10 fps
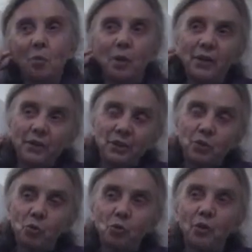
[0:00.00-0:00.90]
Bueno,
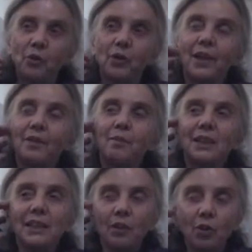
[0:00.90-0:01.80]
estudió
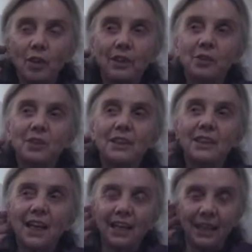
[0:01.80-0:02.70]
además en colegios
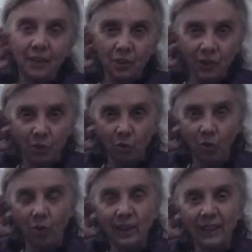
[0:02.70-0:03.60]
extranjeros, en un
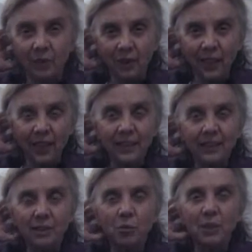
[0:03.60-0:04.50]
colegio inglés, de